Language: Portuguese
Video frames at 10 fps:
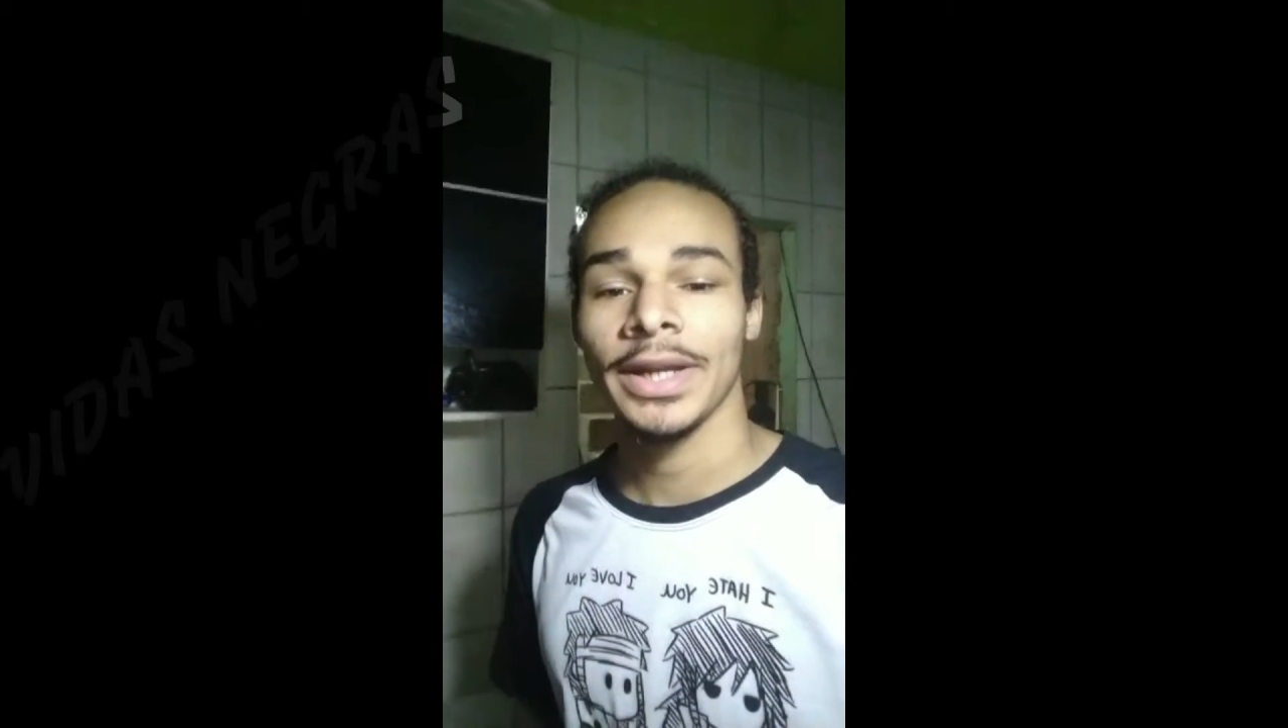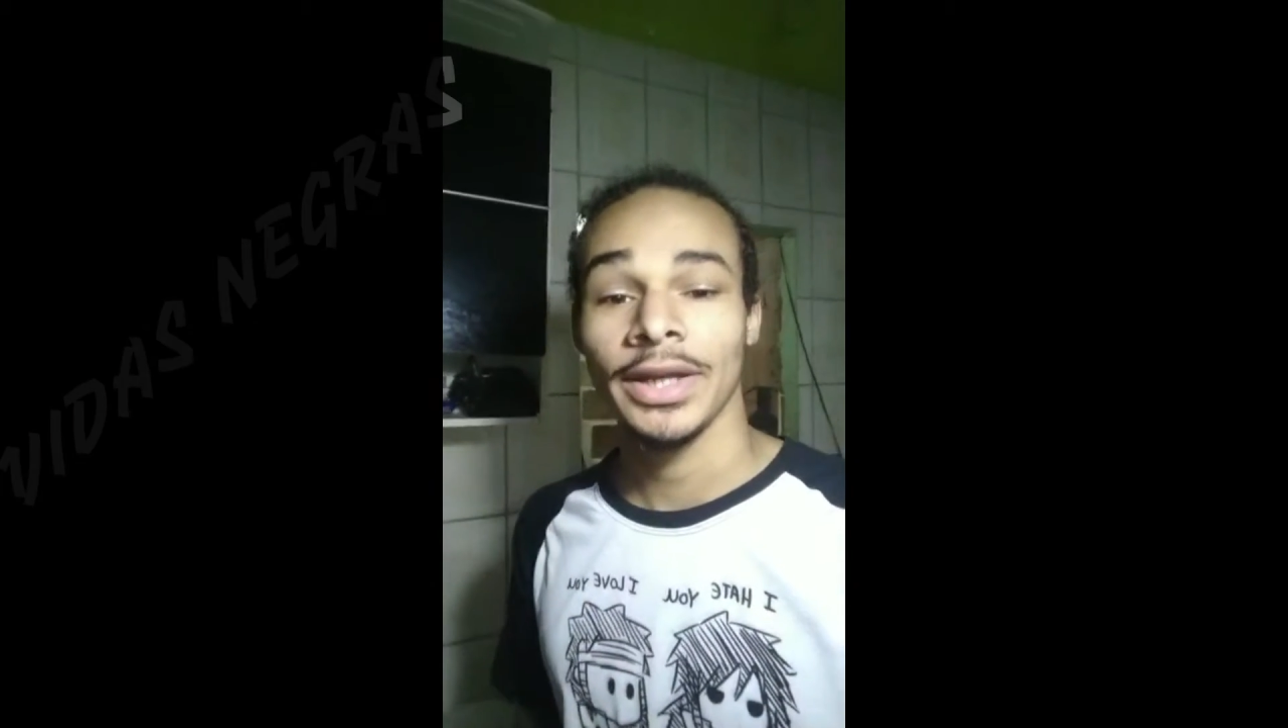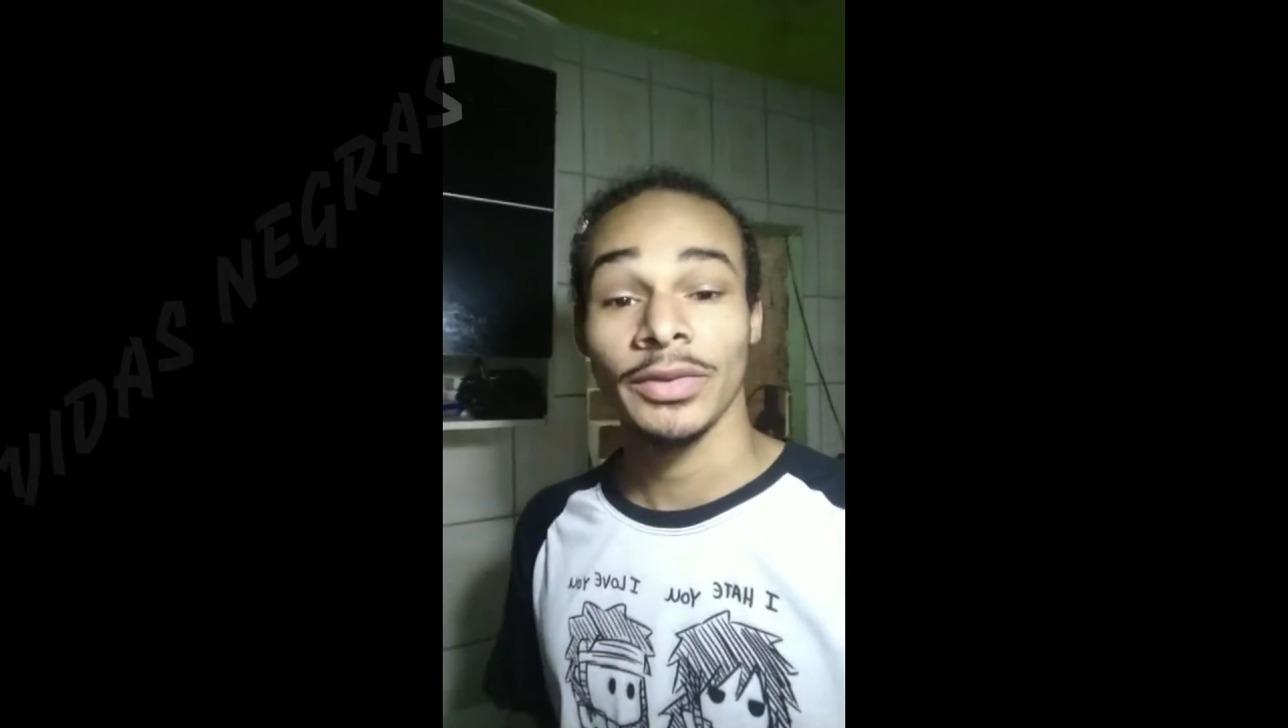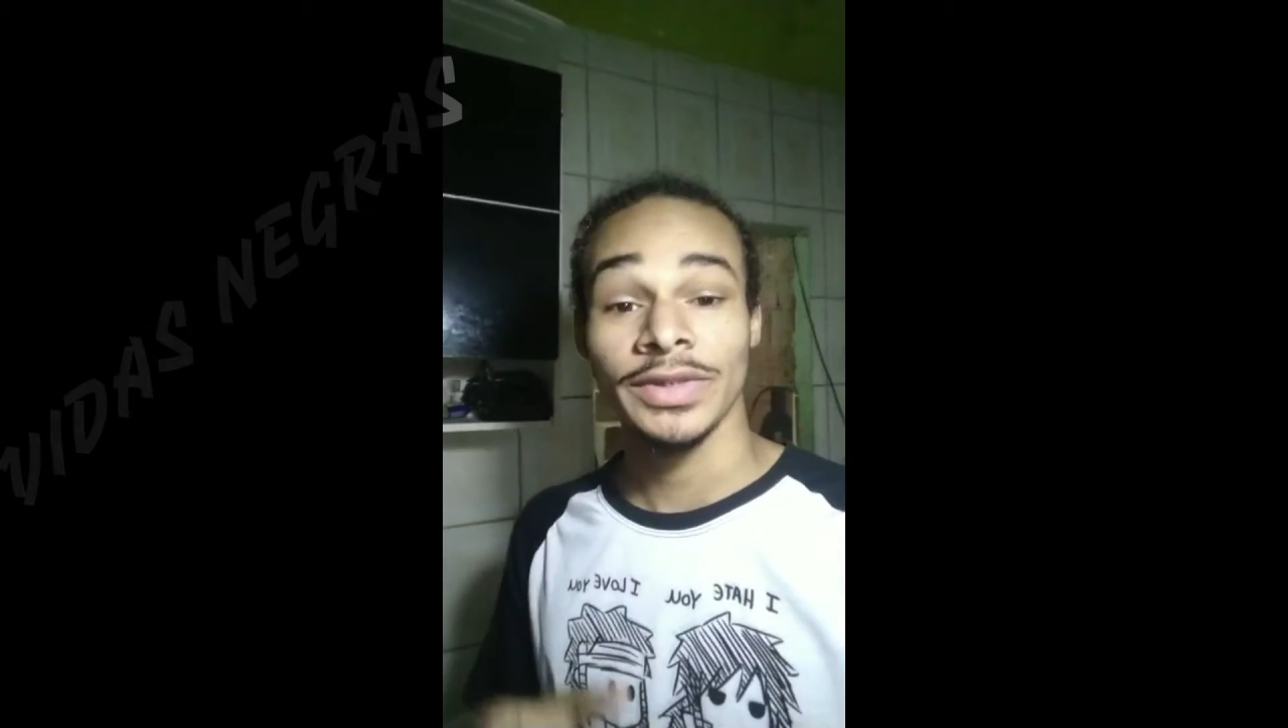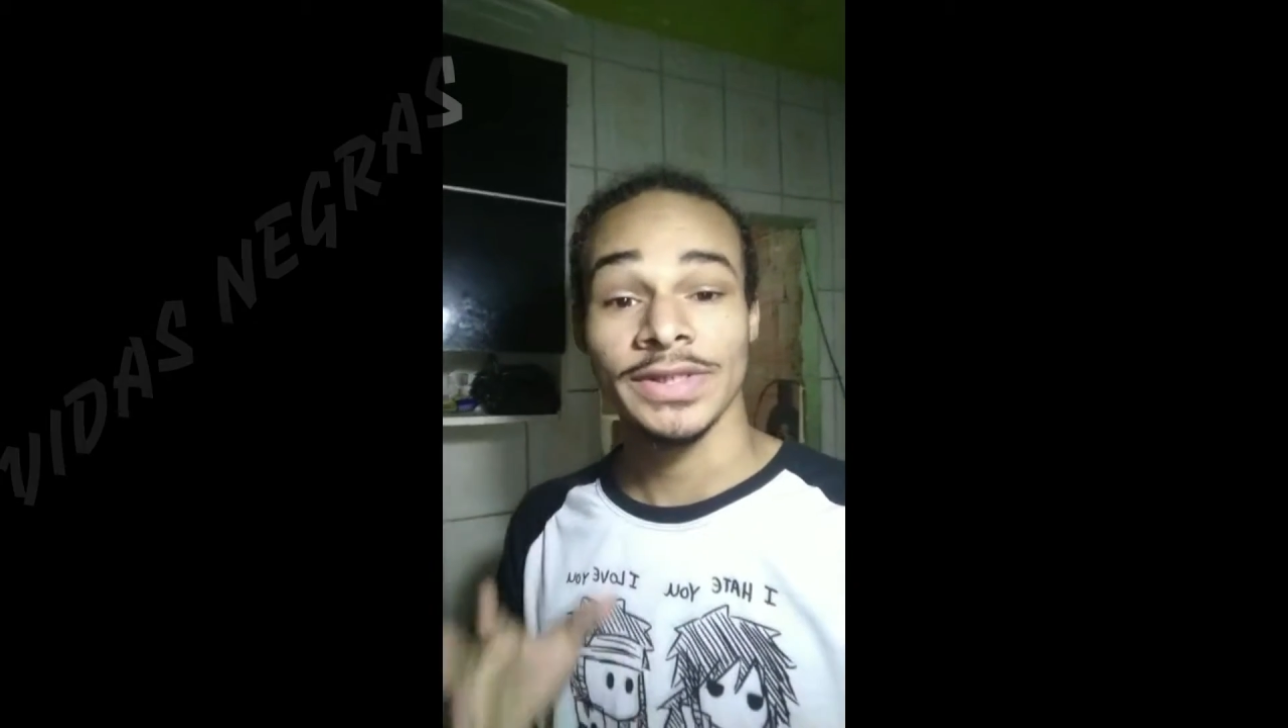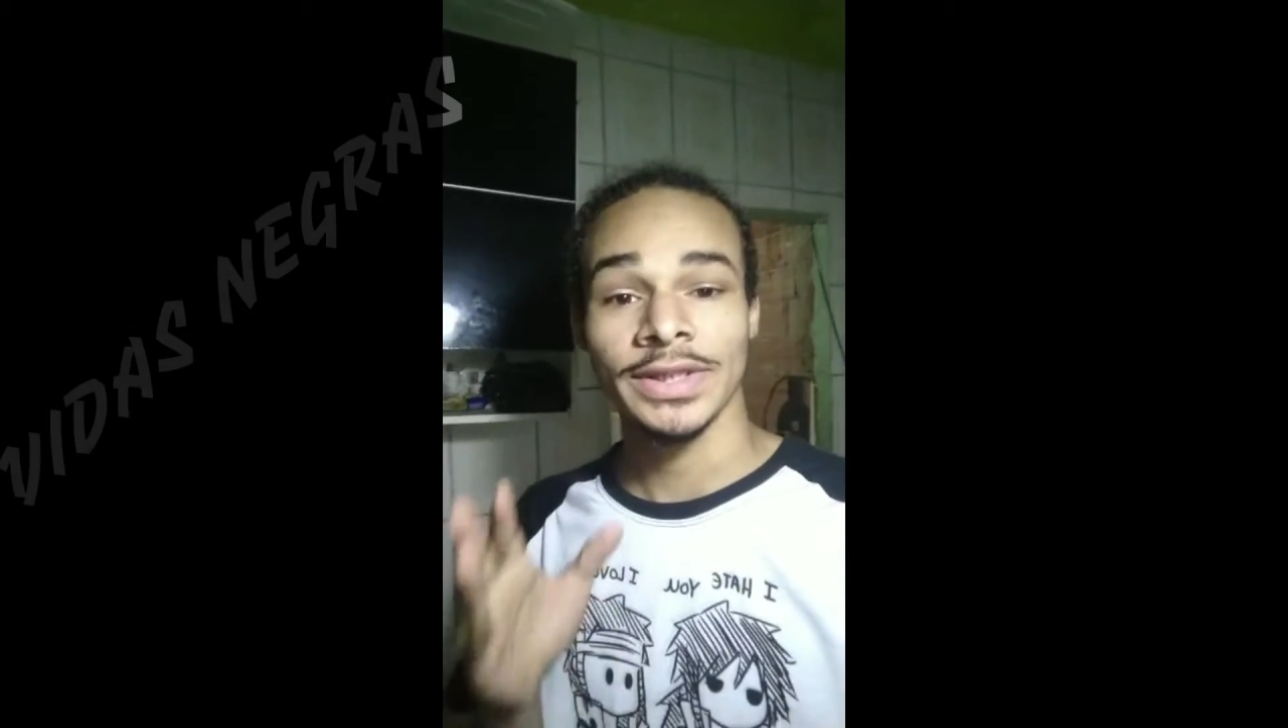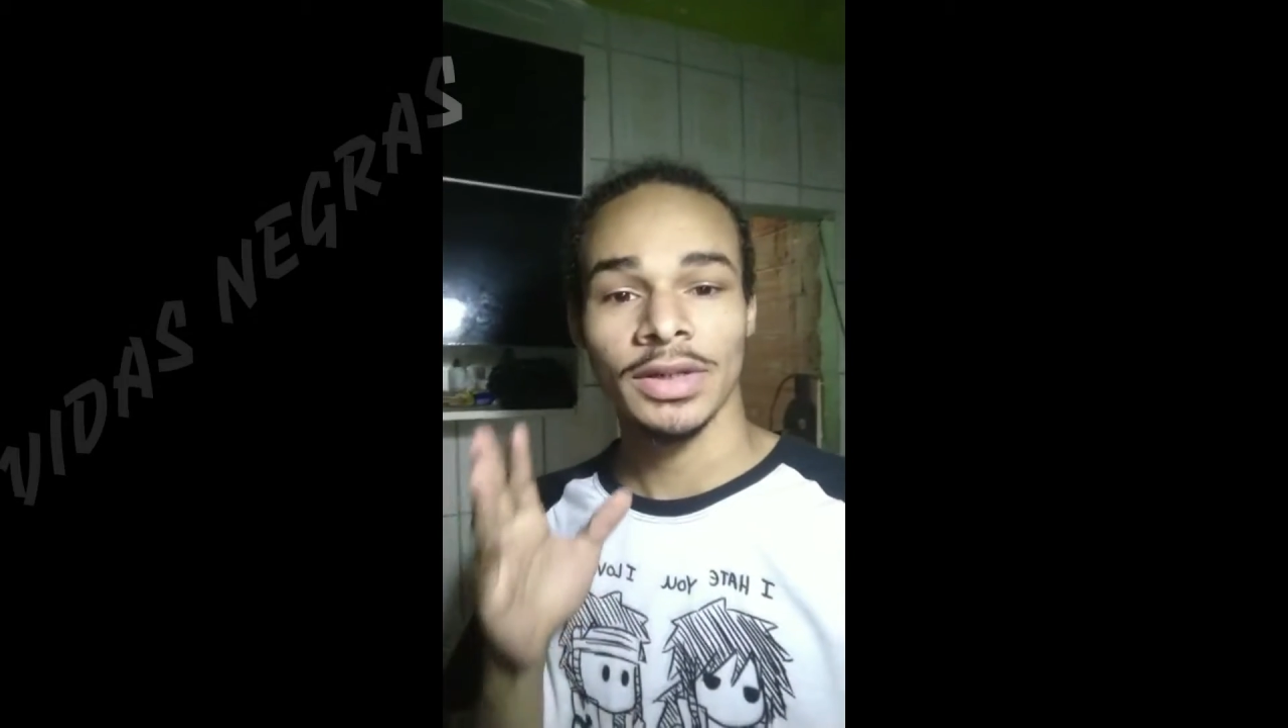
reconhecer